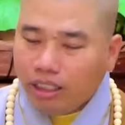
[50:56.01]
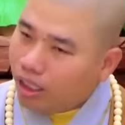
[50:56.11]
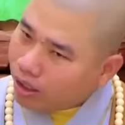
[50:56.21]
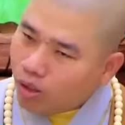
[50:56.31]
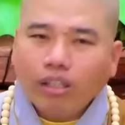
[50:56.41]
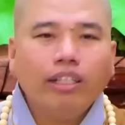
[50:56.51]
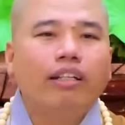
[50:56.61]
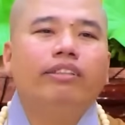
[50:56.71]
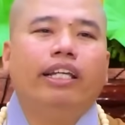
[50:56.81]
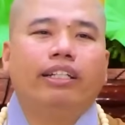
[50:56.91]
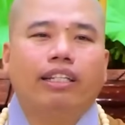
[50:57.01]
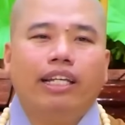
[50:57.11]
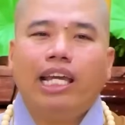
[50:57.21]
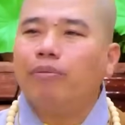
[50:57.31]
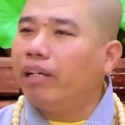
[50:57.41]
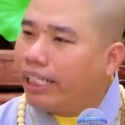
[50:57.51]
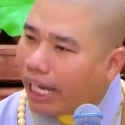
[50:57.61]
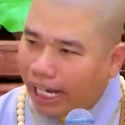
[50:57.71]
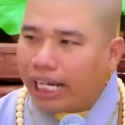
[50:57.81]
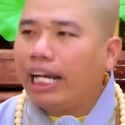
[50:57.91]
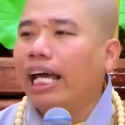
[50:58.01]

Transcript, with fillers: nhưng có những việc thì em phải cần anh